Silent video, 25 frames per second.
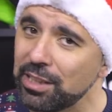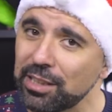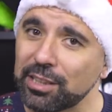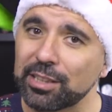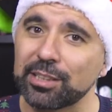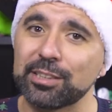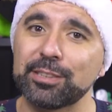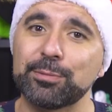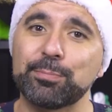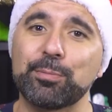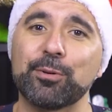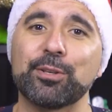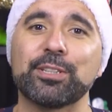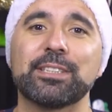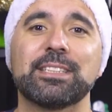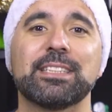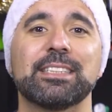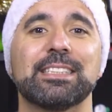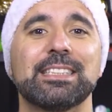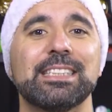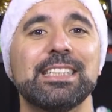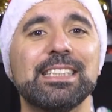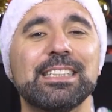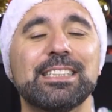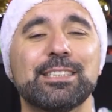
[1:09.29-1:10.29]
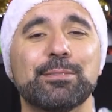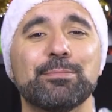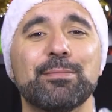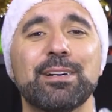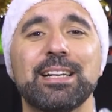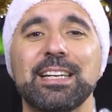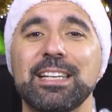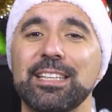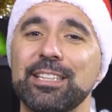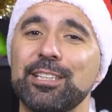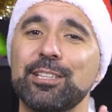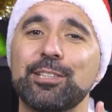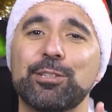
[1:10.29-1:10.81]
e respostas da
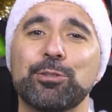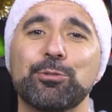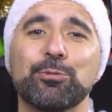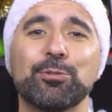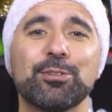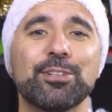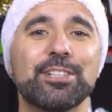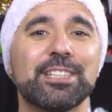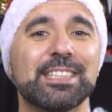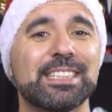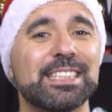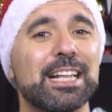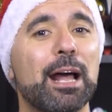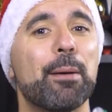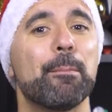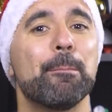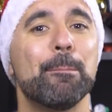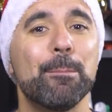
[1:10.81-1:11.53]
semana e isto hoje está